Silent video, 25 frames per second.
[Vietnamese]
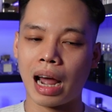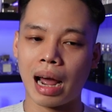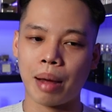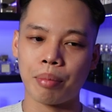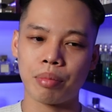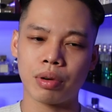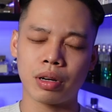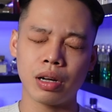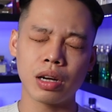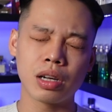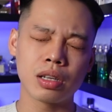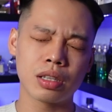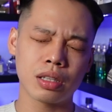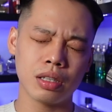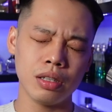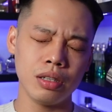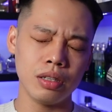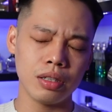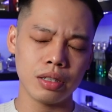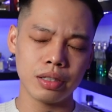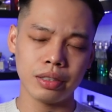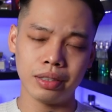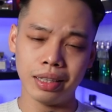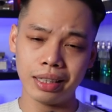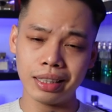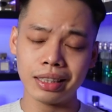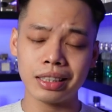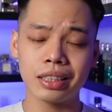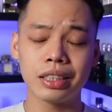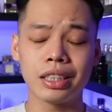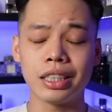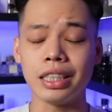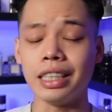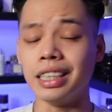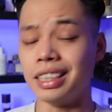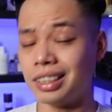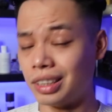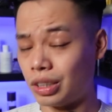làm thực sự rất
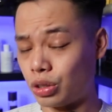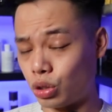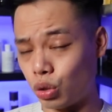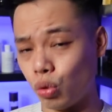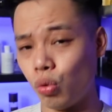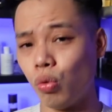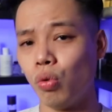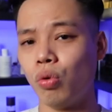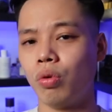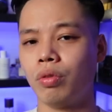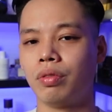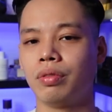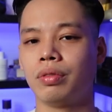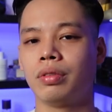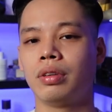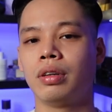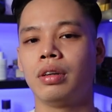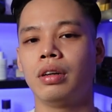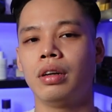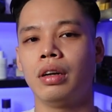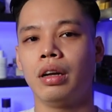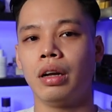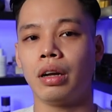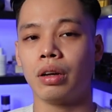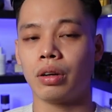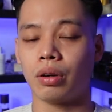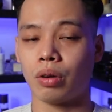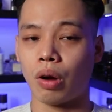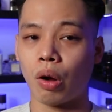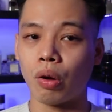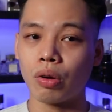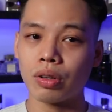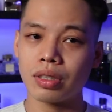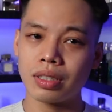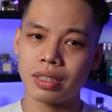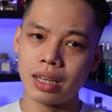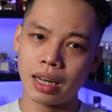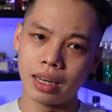chỉn chu
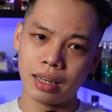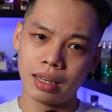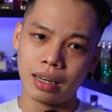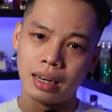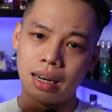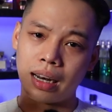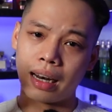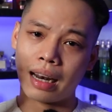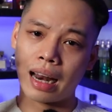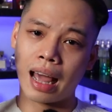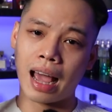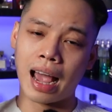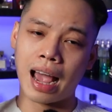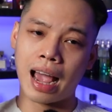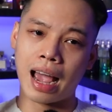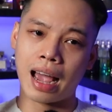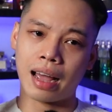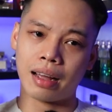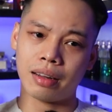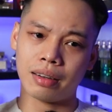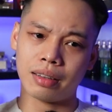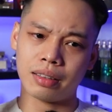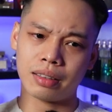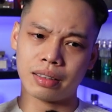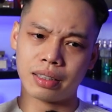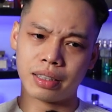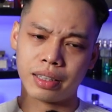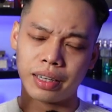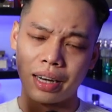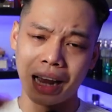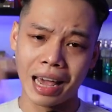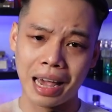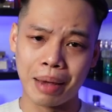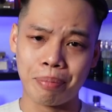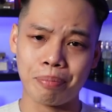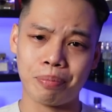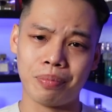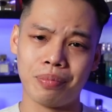Nó rất là
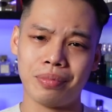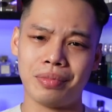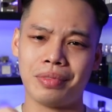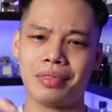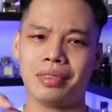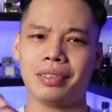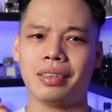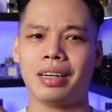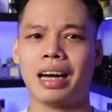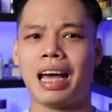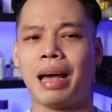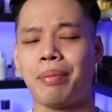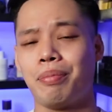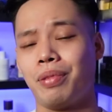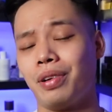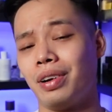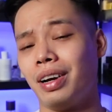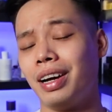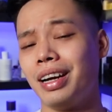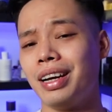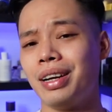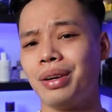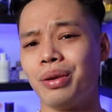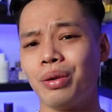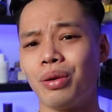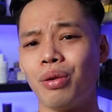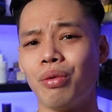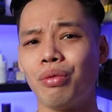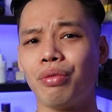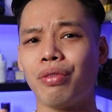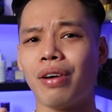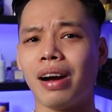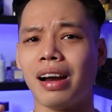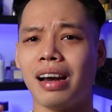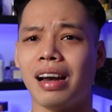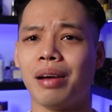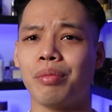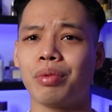đẹp đẹp ở đây nó không
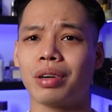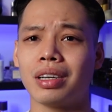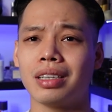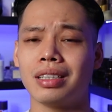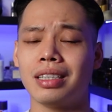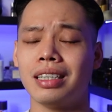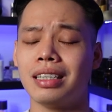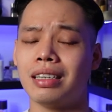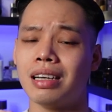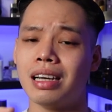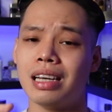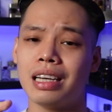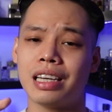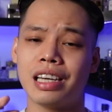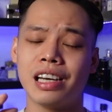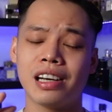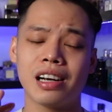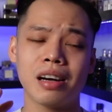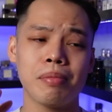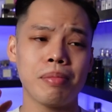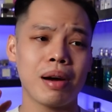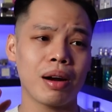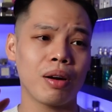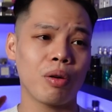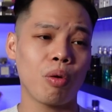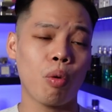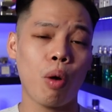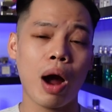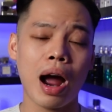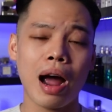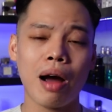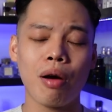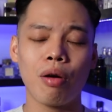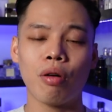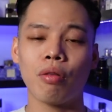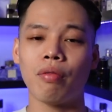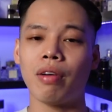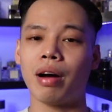phải là một cái gì đấy khiến các bạn
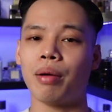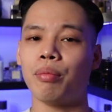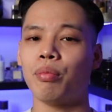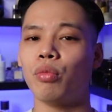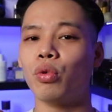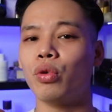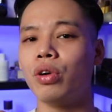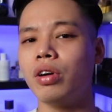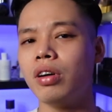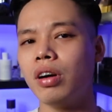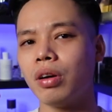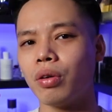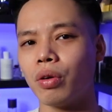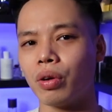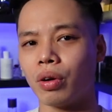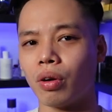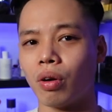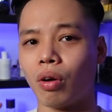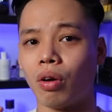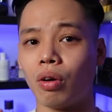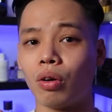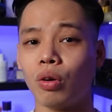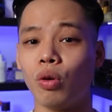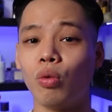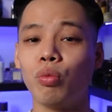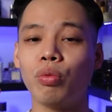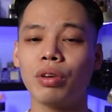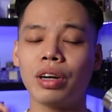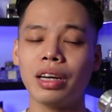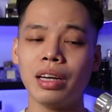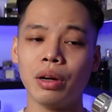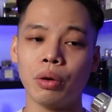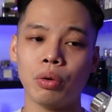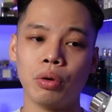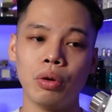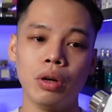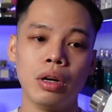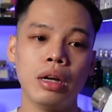wow và mùi hương của nó đúng
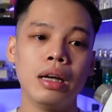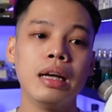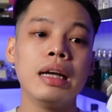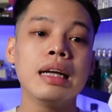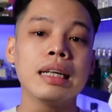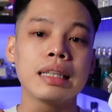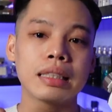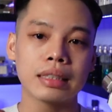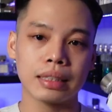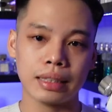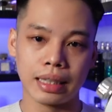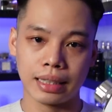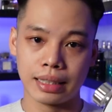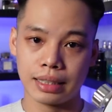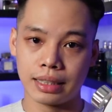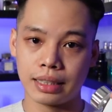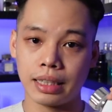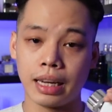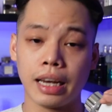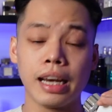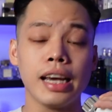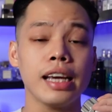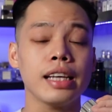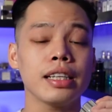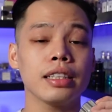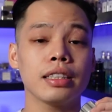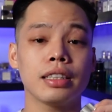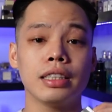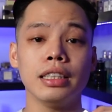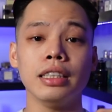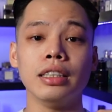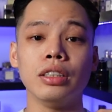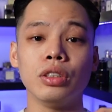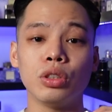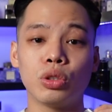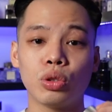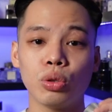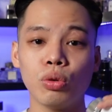kiểu sạch sẽ
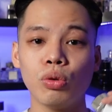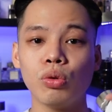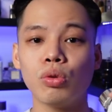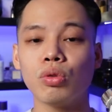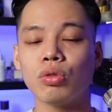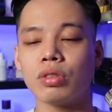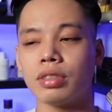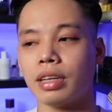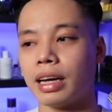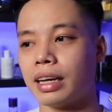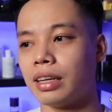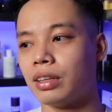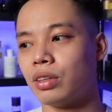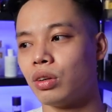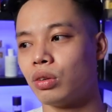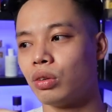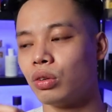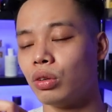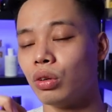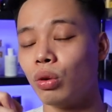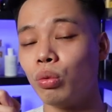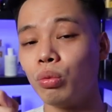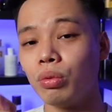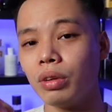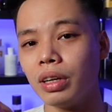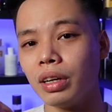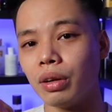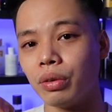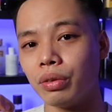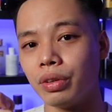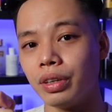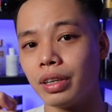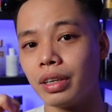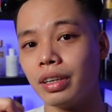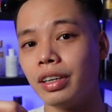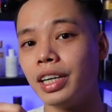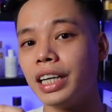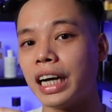chỉn chu dành cho đúng kiểu
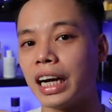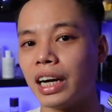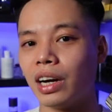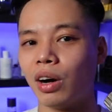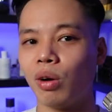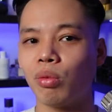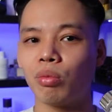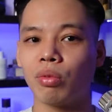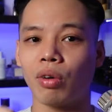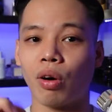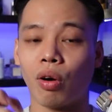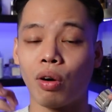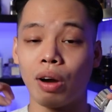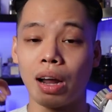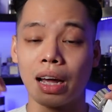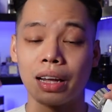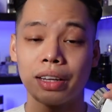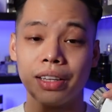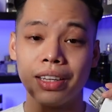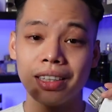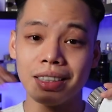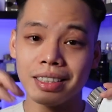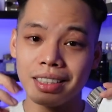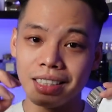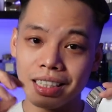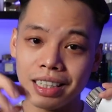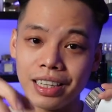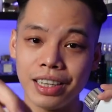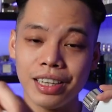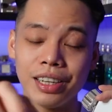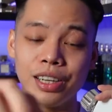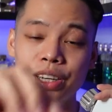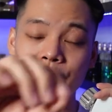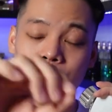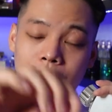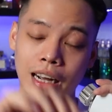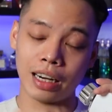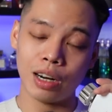những người đàn ông đó là những gì
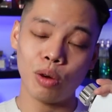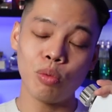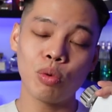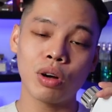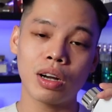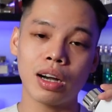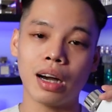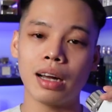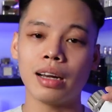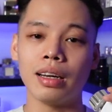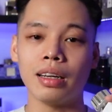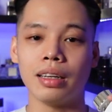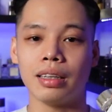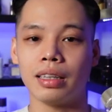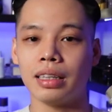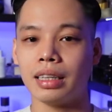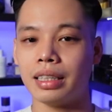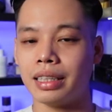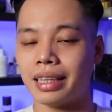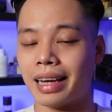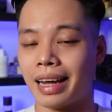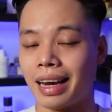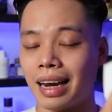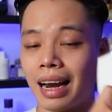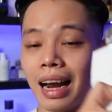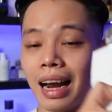người đàn ông cần thì nhà